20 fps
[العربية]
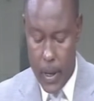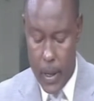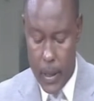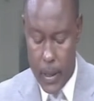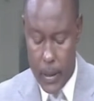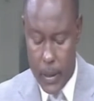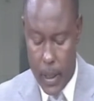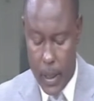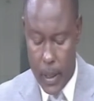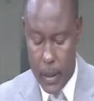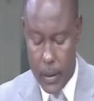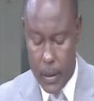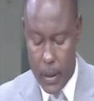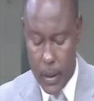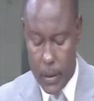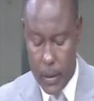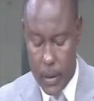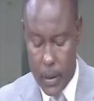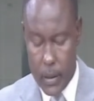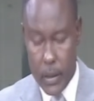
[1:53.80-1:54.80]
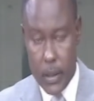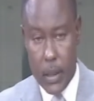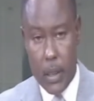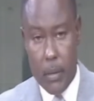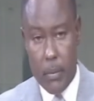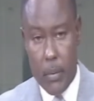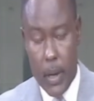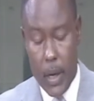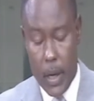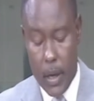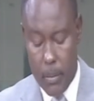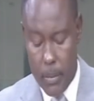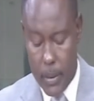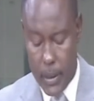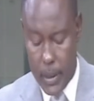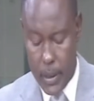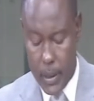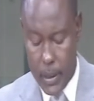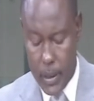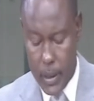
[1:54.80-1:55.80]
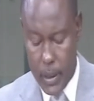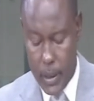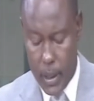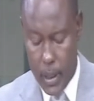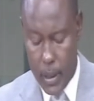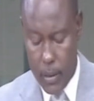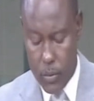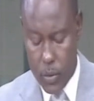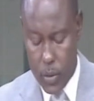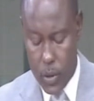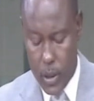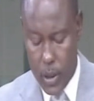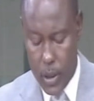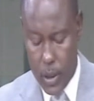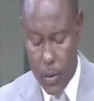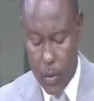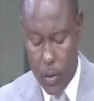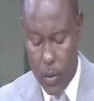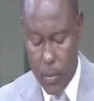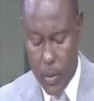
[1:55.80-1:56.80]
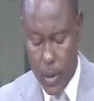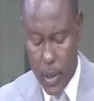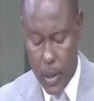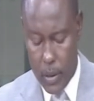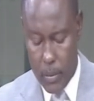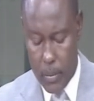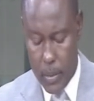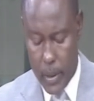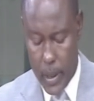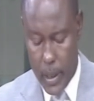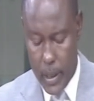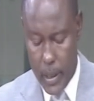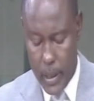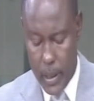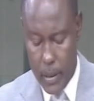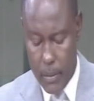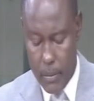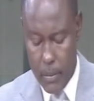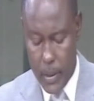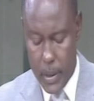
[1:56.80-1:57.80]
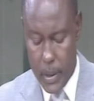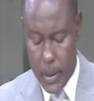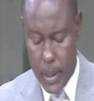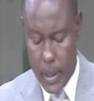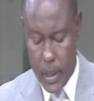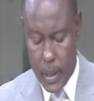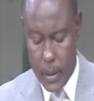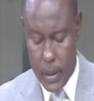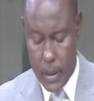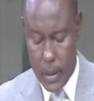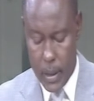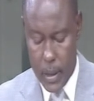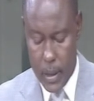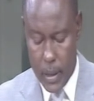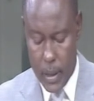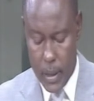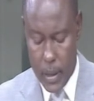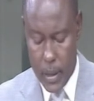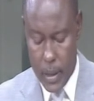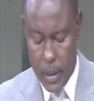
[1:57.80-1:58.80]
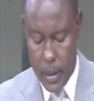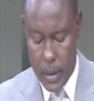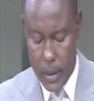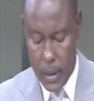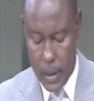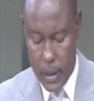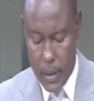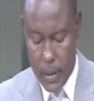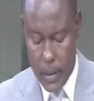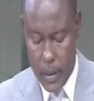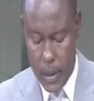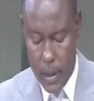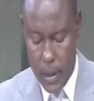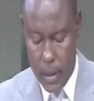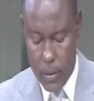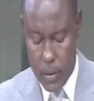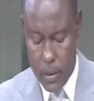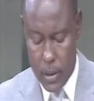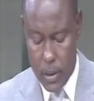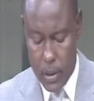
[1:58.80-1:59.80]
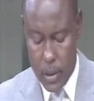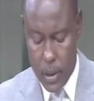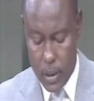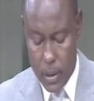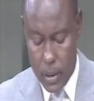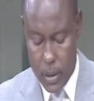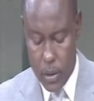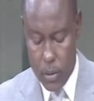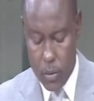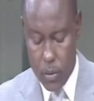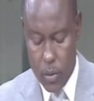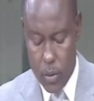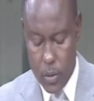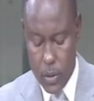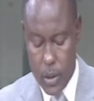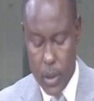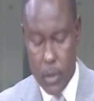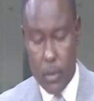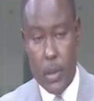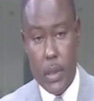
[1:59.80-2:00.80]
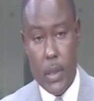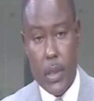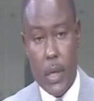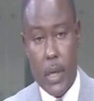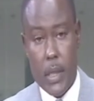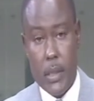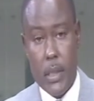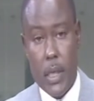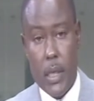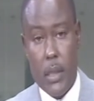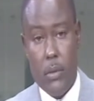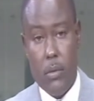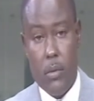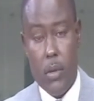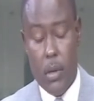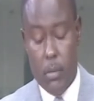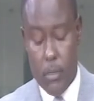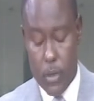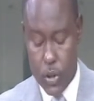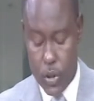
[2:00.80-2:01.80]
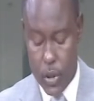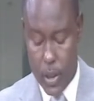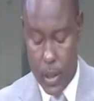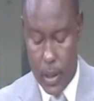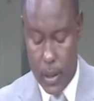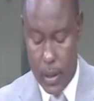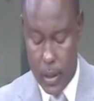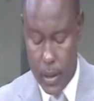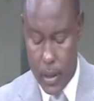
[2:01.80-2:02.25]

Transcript: إدارة التنظيم البريدي المدير عمر إبراهيم إدارة اليقظة والتكنولوجيا والدراسات والمشاريع